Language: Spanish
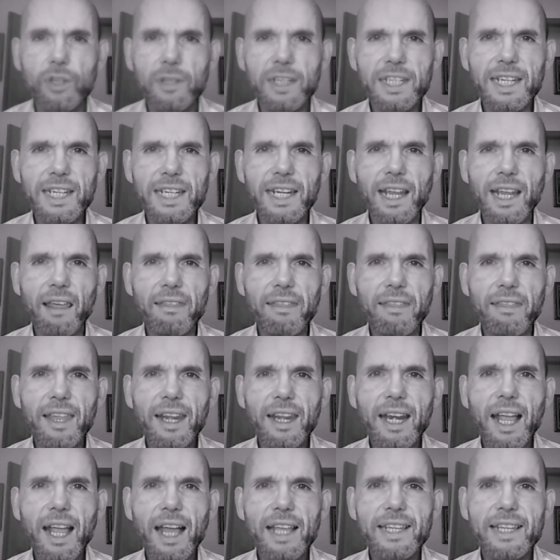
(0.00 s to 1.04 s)
Se
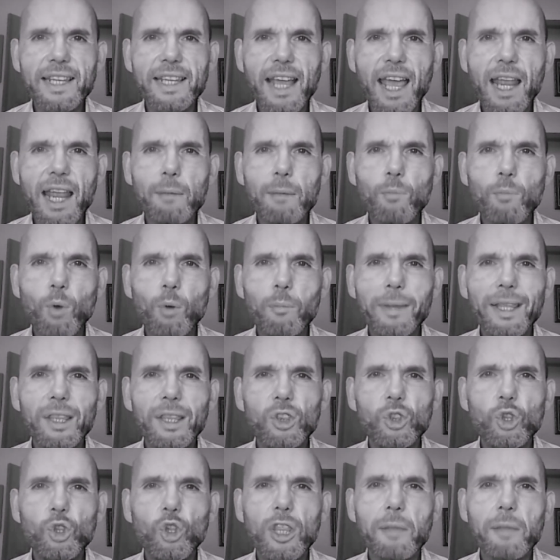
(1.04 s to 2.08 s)
acerca ya el
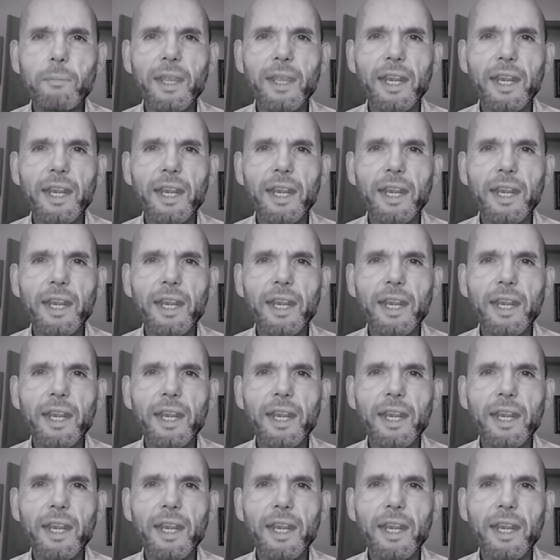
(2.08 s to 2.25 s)
momento de